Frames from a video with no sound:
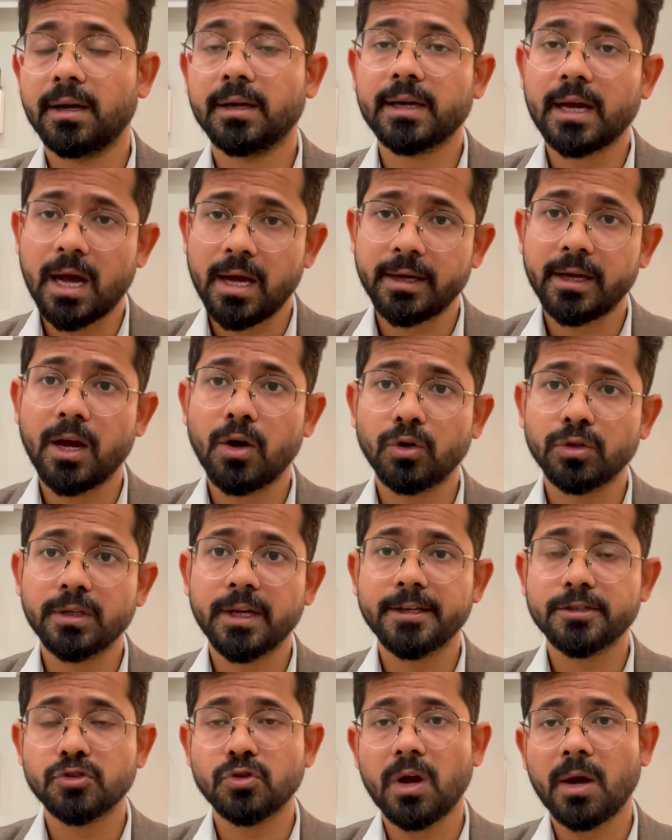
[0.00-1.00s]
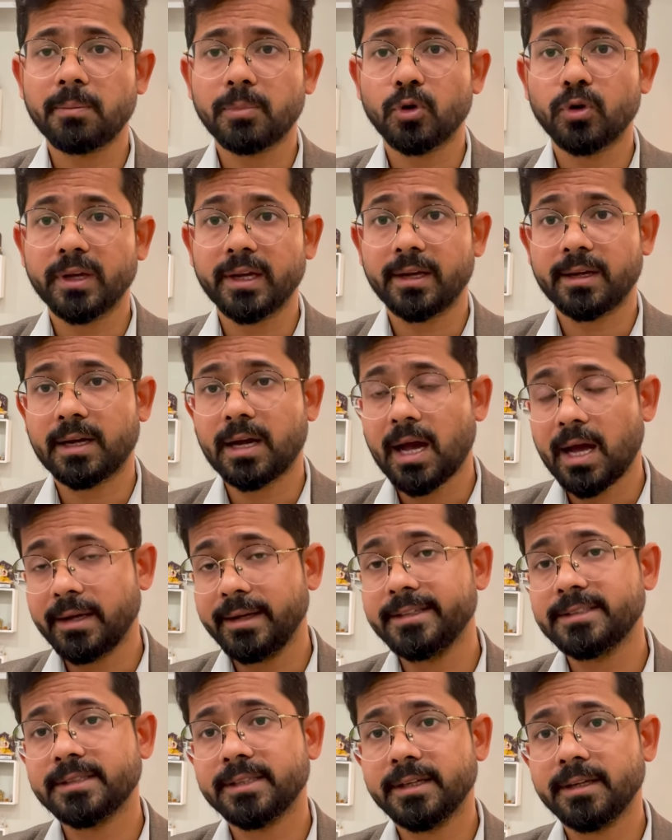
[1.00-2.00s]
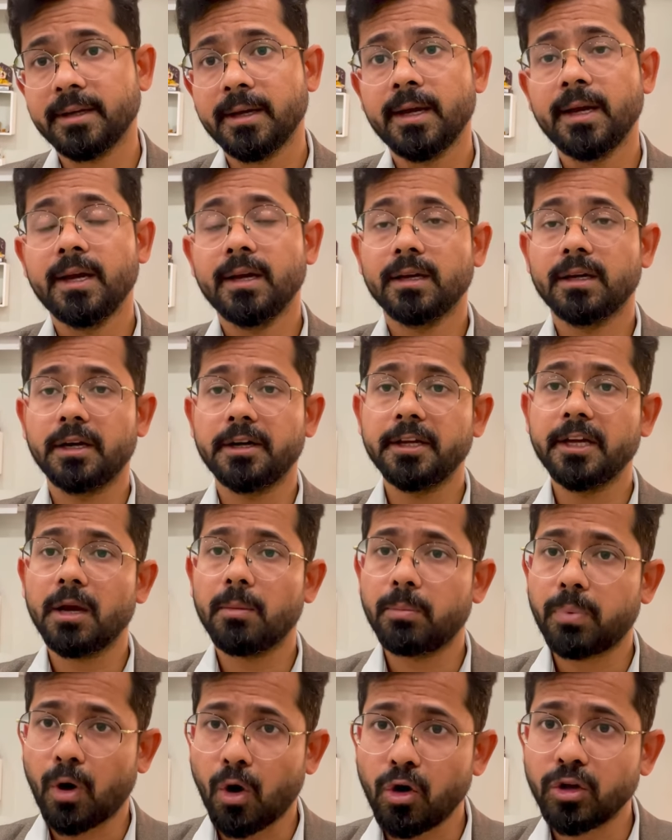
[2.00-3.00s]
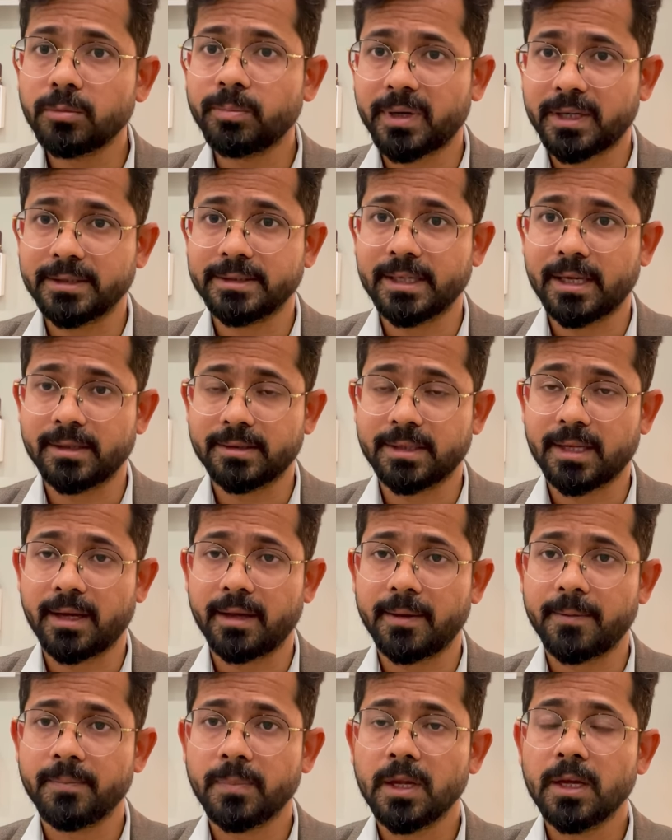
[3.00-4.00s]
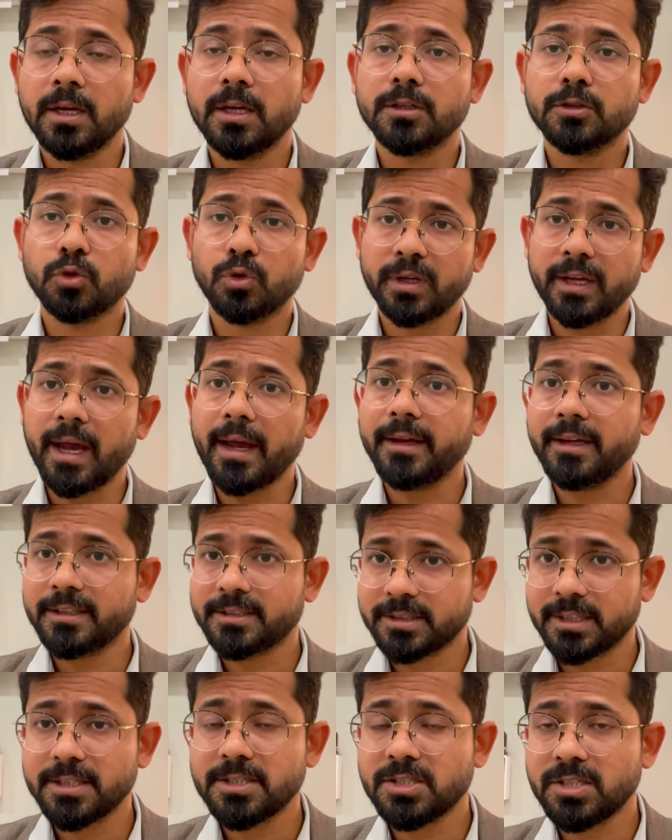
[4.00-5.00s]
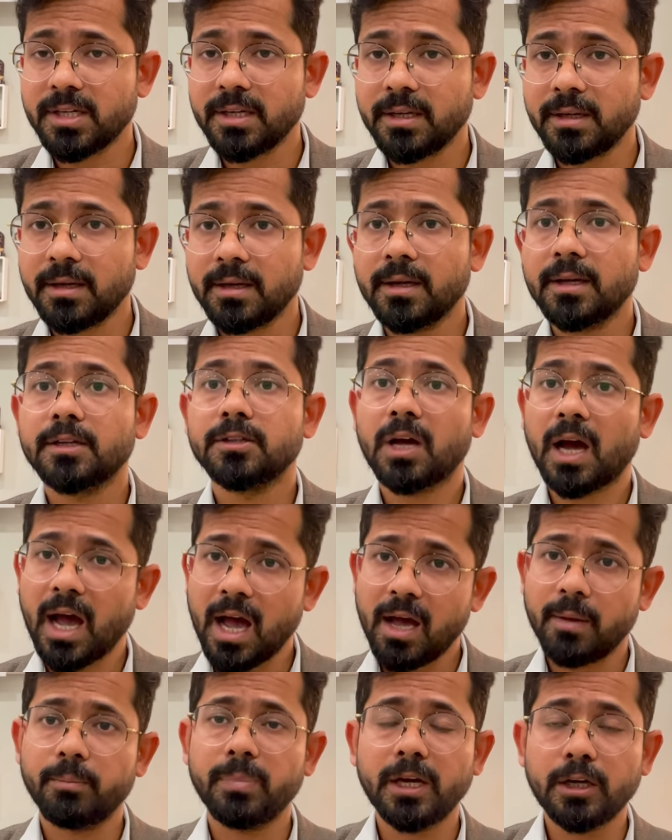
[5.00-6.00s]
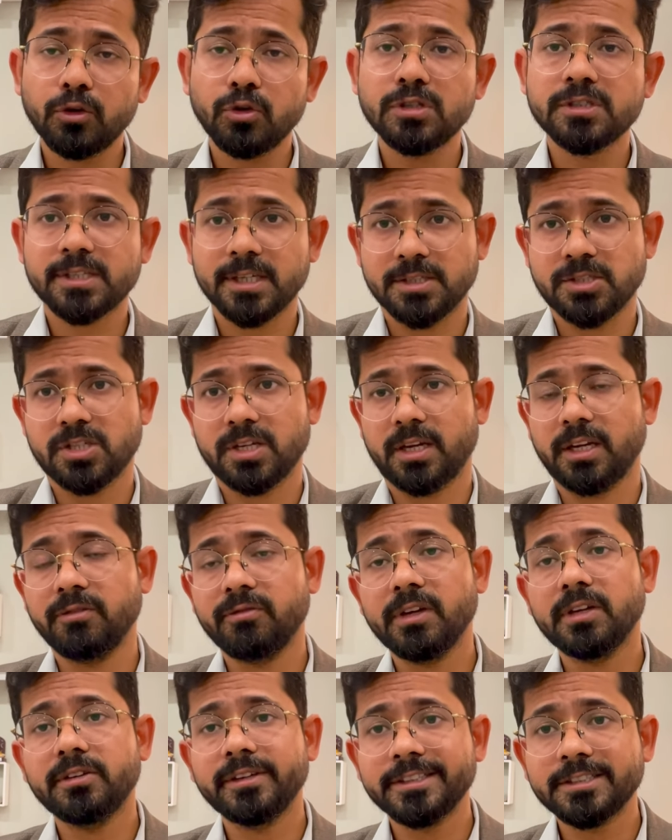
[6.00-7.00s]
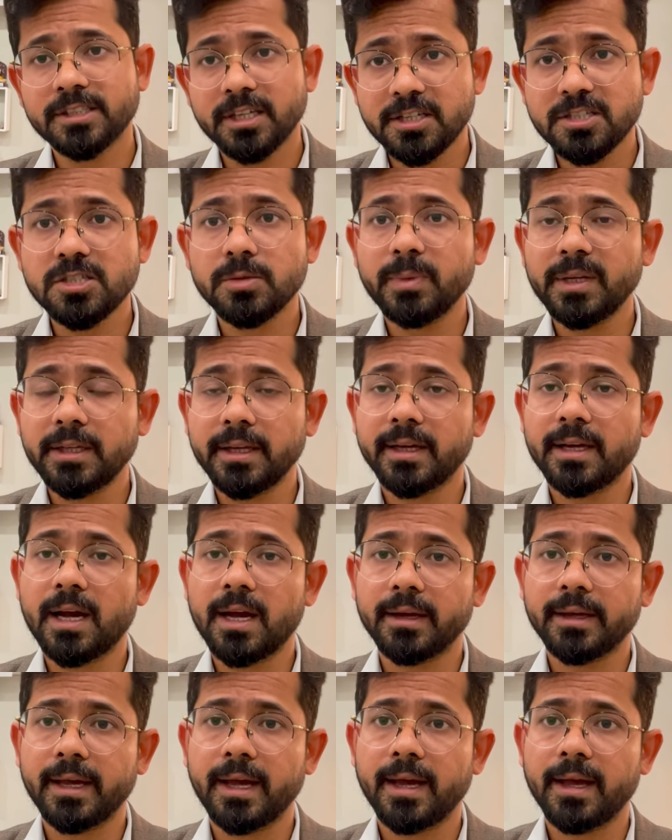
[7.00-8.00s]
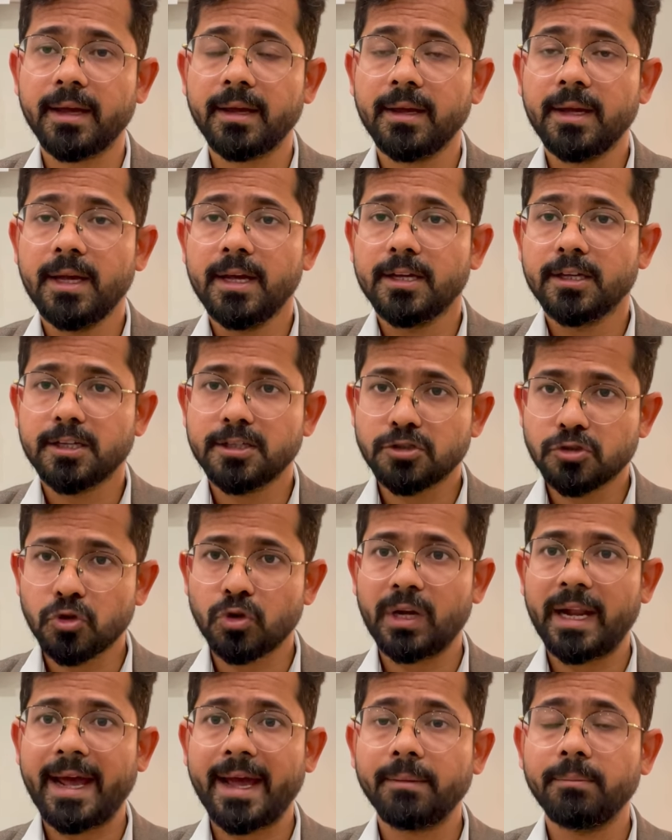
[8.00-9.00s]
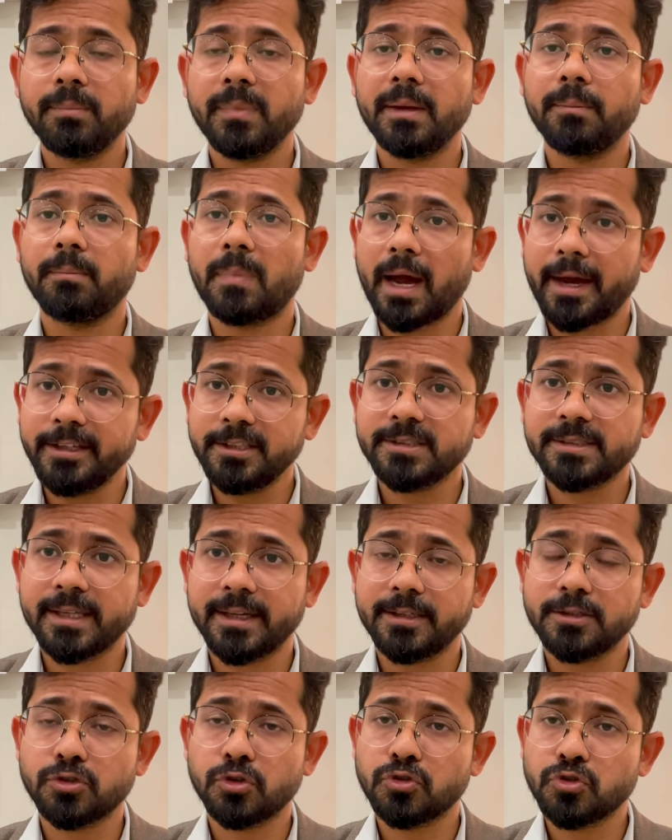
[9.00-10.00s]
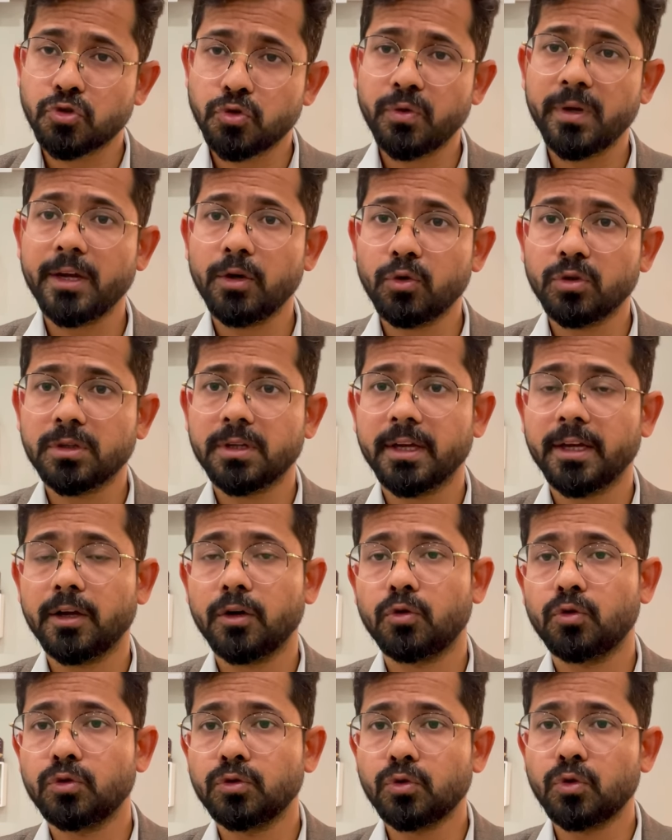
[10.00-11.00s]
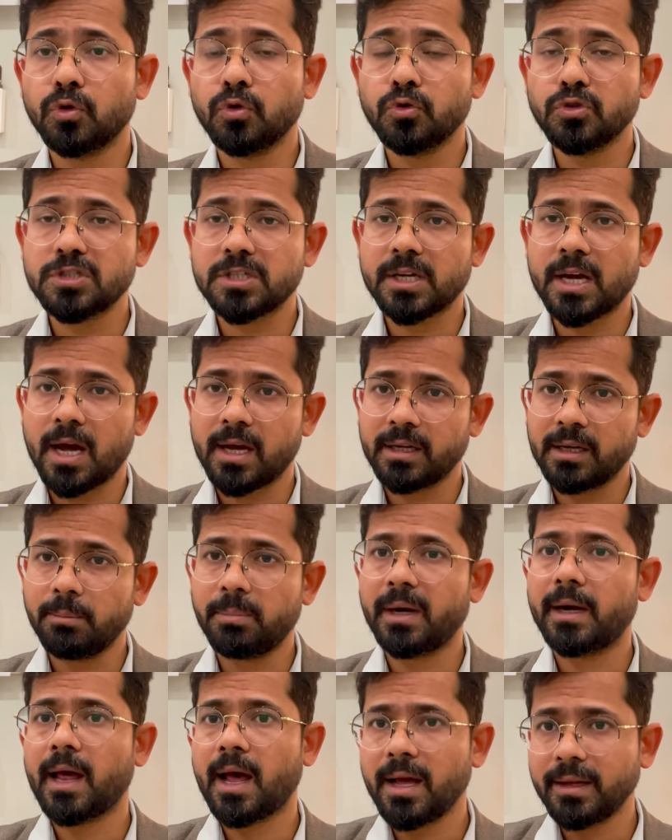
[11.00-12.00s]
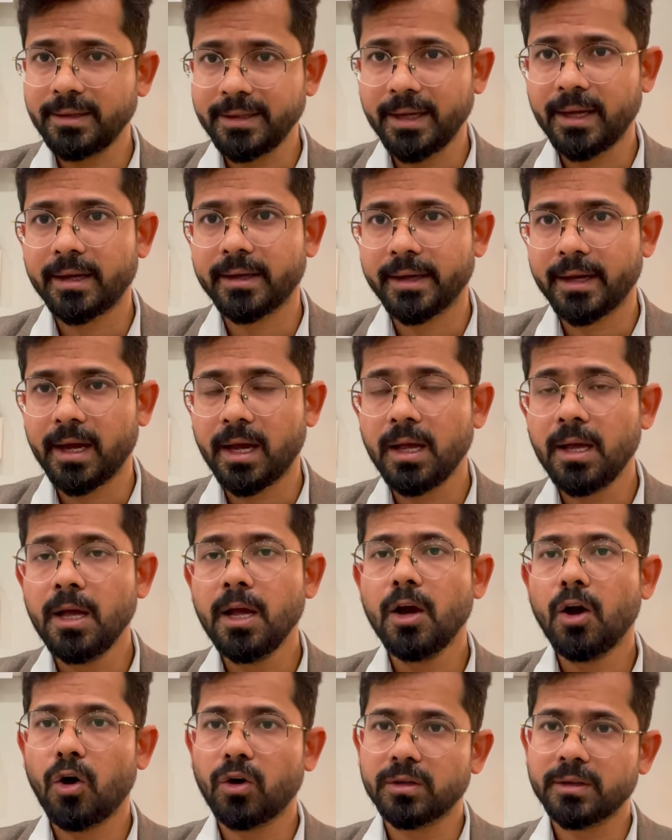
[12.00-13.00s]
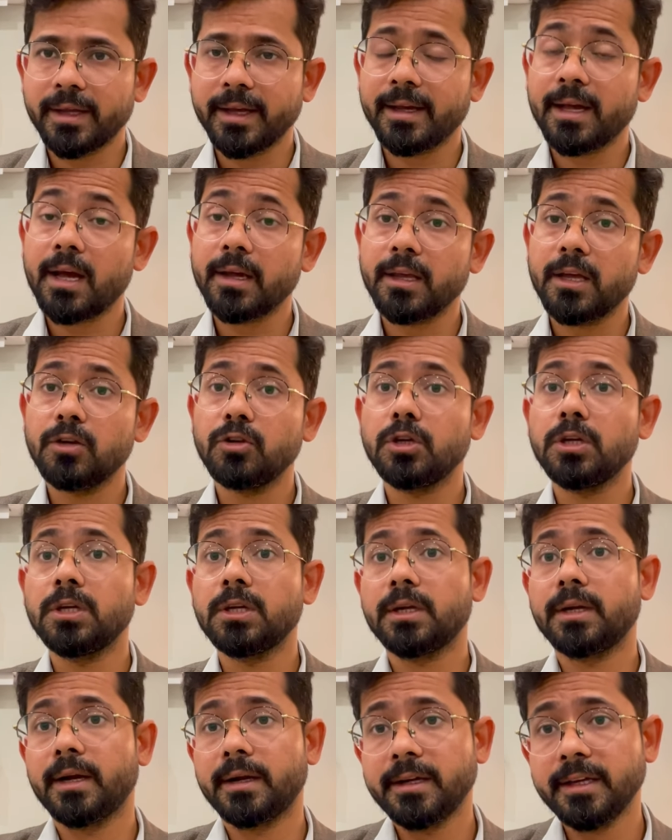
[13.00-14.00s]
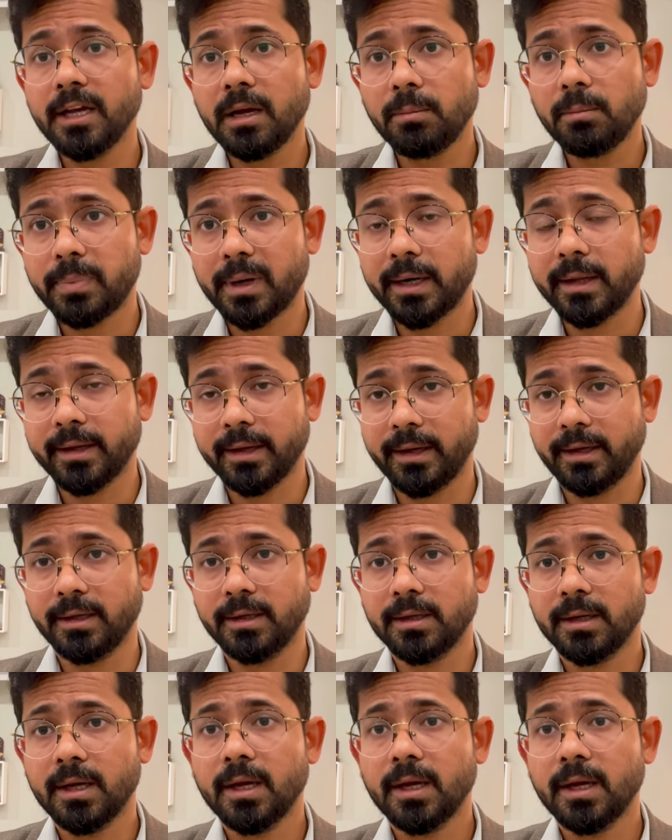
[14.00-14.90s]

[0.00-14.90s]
खाना होता है जो आपको के खाने से गठिया बहुत बढ़ जाता है तो क्या ये सच है हाँ बिल्कुल सच है इवन रिसर्च में देखा गया है कि जो लैब में माइस हैं जो चूहे होते हैं उनको कुछ खाना बढ़ा दिया गया और देखा गया उनकी गठिया बढ़ गई